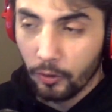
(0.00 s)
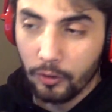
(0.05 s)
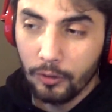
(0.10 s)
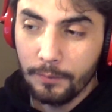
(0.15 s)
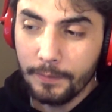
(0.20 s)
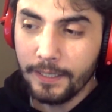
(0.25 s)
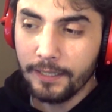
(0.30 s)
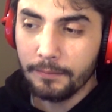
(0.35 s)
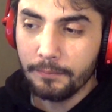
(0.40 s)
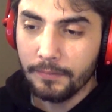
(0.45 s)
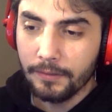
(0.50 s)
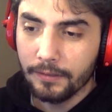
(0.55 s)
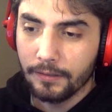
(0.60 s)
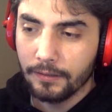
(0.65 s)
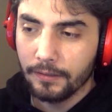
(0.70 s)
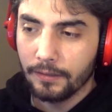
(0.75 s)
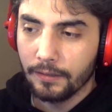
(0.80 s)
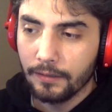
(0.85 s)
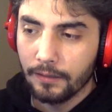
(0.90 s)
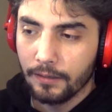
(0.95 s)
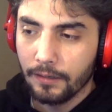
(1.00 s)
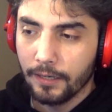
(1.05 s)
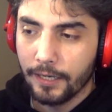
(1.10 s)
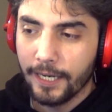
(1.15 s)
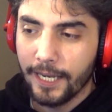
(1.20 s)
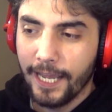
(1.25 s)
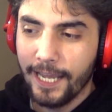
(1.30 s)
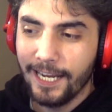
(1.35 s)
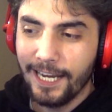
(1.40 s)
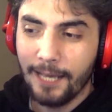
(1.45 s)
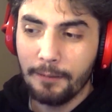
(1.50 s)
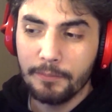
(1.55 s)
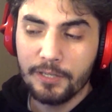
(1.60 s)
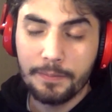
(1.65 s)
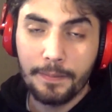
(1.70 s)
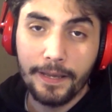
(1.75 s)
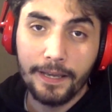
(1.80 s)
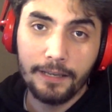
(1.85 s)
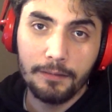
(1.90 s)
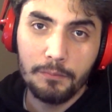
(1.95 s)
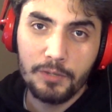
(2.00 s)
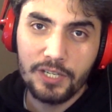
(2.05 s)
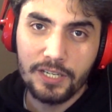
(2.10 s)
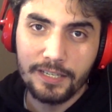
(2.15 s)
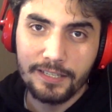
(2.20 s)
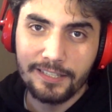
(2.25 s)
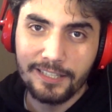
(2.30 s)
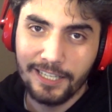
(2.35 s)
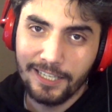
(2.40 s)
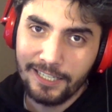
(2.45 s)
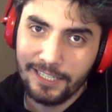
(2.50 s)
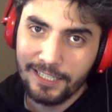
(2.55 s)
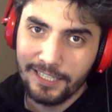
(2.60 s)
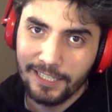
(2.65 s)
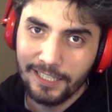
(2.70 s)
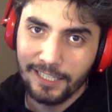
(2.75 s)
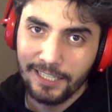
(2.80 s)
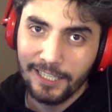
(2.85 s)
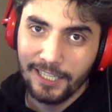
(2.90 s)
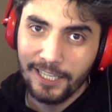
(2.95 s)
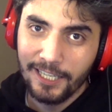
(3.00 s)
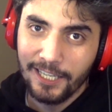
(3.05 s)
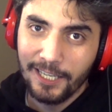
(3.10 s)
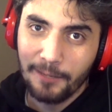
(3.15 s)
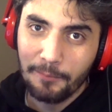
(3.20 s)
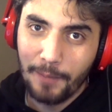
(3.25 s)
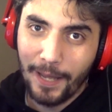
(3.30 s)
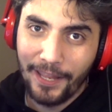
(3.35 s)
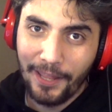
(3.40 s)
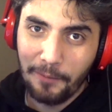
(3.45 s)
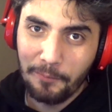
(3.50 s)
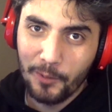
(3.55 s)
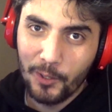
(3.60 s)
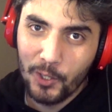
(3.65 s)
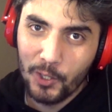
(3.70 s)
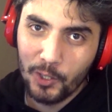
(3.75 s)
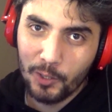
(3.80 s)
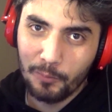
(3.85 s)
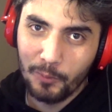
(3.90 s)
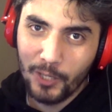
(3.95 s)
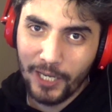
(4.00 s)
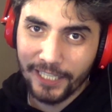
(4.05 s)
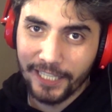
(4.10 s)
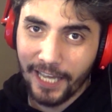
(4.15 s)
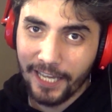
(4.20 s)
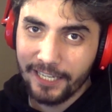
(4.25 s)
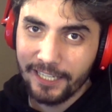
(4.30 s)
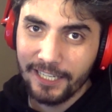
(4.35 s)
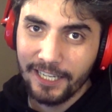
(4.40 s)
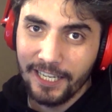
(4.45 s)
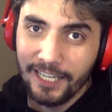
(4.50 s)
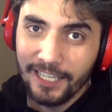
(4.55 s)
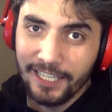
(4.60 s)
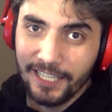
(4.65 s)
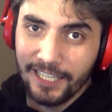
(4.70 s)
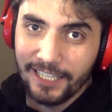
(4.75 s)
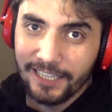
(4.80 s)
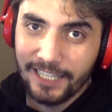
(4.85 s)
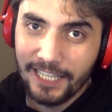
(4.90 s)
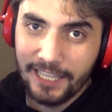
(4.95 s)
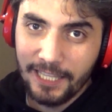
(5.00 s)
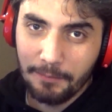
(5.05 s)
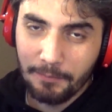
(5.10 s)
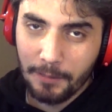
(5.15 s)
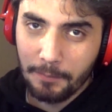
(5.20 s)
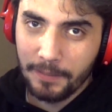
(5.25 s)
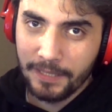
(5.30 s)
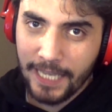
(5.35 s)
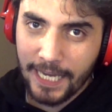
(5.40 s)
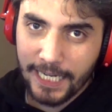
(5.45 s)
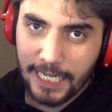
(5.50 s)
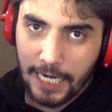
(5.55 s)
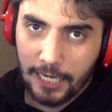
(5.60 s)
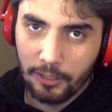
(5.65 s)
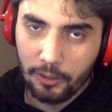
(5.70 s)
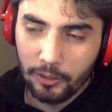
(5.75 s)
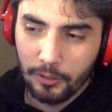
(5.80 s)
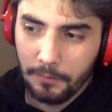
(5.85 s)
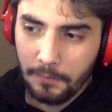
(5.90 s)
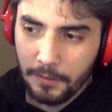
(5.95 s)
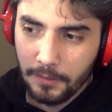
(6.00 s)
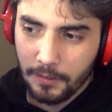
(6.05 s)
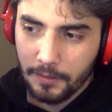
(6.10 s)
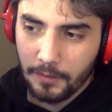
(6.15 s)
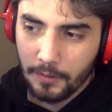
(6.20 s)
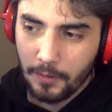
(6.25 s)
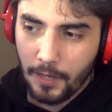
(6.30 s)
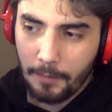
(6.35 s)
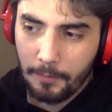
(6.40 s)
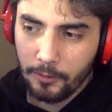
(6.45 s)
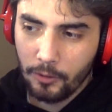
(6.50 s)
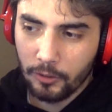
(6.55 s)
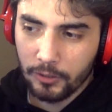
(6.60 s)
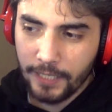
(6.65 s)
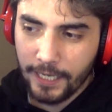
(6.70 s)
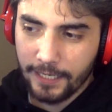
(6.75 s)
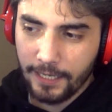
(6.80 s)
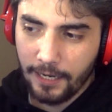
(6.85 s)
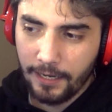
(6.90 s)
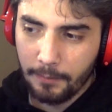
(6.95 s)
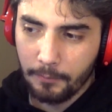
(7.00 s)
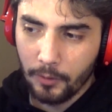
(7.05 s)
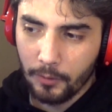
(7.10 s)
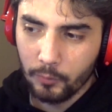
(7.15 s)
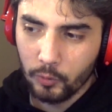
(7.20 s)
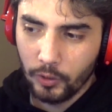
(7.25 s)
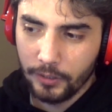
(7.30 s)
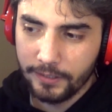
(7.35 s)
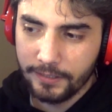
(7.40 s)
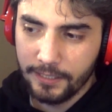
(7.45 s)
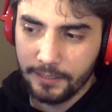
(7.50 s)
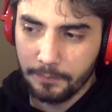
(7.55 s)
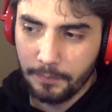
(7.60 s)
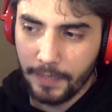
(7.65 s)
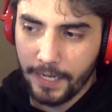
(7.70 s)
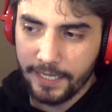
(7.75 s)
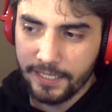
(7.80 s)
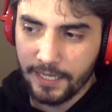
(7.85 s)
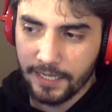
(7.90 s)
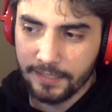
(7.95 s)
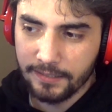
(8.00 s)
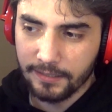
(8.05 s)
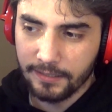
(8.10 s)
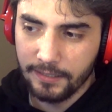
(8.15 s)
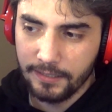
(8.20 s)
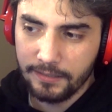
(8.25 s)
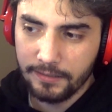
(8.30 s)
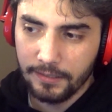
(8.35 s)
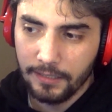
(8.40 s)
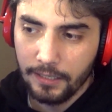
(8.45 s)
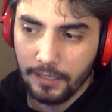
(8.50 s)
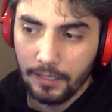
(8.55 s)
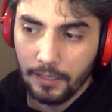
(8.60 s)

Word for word: Umarım eğlenmiş beğenmişsinizdir. Benden bugünlük bu kadar. Dediğim gibi tekrarlıyorum. Ama yok tekrarlamıyorum. Sonra siz bayacaksınız.